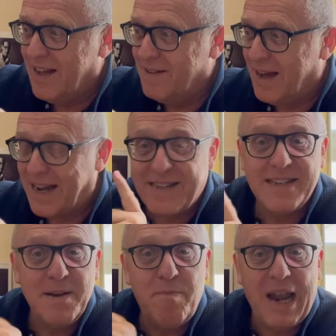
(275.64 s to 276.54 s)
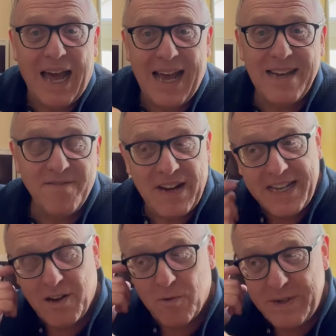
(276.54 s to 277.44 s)
hatte den Plan, weil
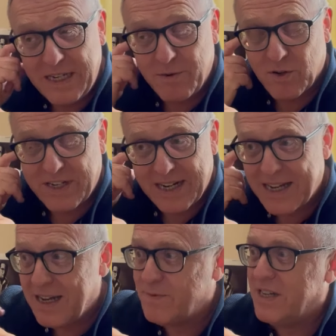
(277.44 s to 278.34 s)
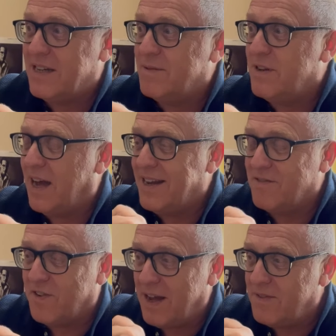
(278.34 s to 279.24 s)
ich auch mit ihm Kontakt gehabt habe, eine
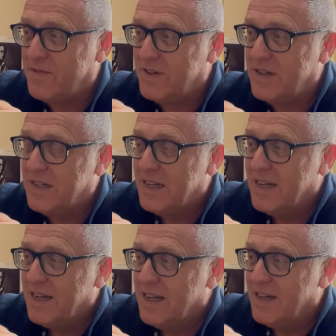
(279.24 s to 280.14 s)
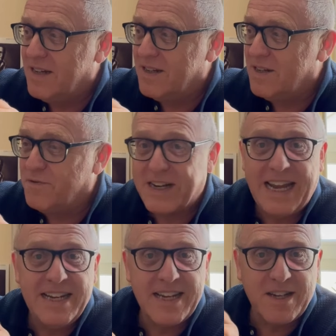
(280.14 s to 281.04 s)
Pfeife äh, von
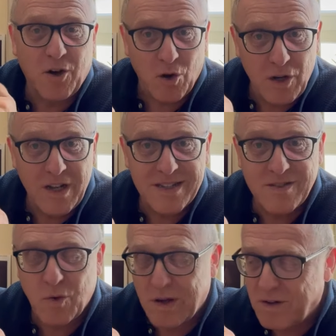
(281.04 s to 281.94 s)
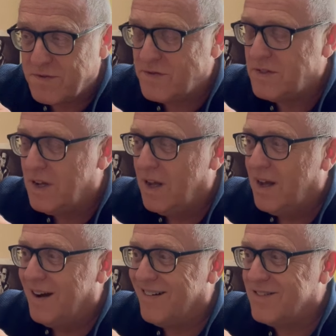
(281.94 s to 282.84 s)
Henrik Kroll zu kaufen.
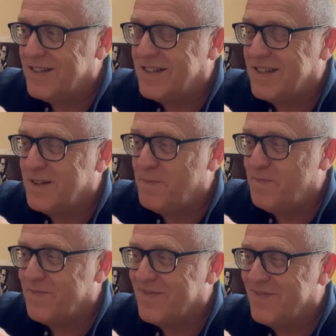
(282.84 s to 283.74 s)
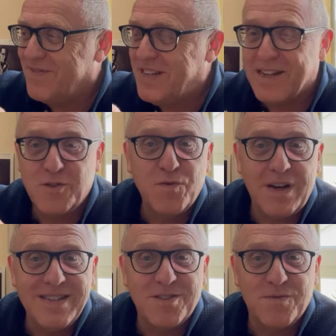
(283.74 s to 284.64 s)
Und ähm, wie der
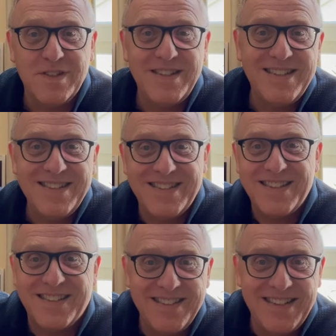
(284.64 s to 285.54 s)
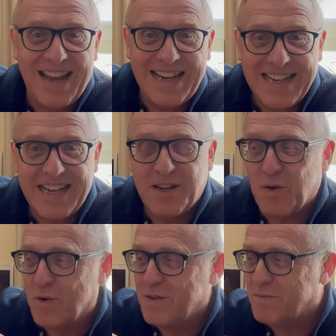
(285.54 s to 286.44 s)
Zufall es so will, sitzen Henrik
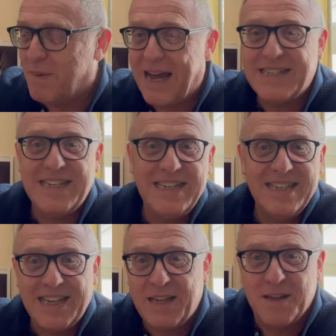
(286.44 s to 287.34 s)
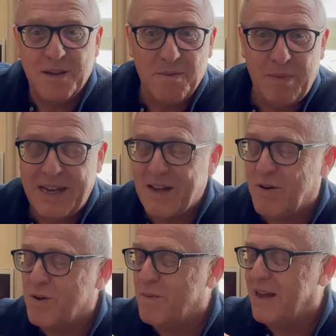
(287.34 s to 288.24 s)
und Martin, ich äh, blende
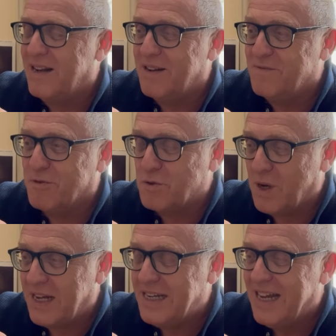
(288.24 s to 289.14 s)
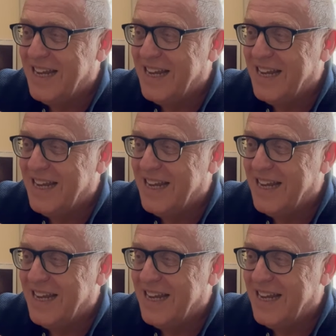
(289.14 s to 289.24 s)
auch mal ein Foto ein,